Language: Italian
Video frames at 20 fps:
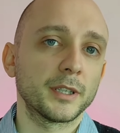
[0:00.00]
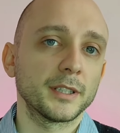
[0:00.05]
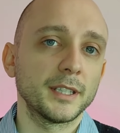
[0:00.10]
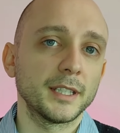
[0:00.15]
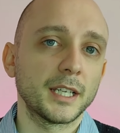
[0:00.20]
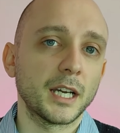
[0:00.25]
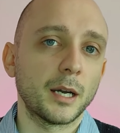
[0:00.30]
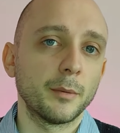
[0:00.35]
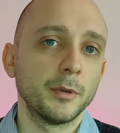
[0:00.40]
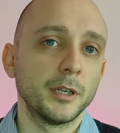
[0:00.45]

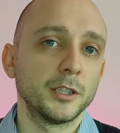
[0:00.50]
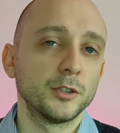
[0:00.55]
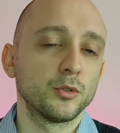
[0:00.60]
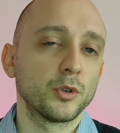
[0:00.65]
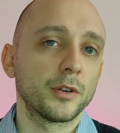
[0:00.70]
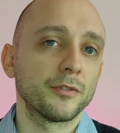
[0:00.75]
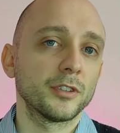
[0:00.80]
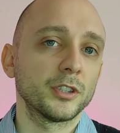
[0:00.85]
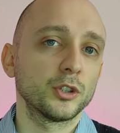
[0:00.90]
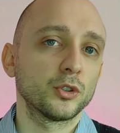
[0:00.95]
praticabile
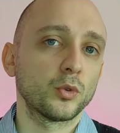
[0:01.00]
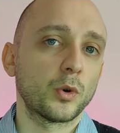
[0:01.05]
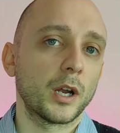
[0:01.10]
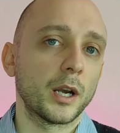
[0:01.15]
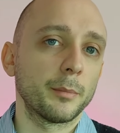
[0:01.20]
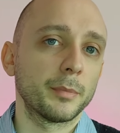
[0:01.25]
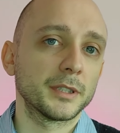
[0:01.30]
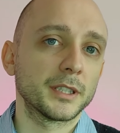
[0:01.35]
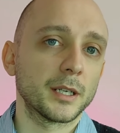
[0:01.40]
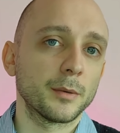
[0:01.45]
di un
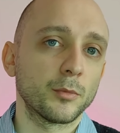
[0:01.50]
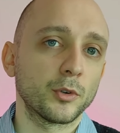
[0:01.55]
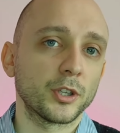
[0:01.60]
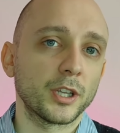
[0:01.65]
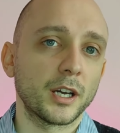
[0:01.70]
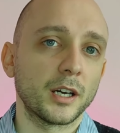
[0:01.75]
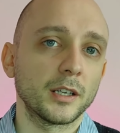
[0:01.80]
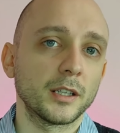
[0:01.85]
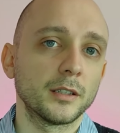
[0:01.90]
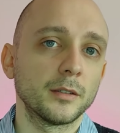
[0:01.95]
eventuale
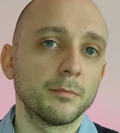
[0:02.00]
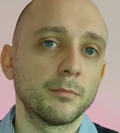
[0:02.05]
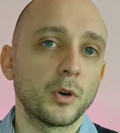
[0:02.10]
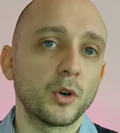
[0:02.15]
patrimoniale,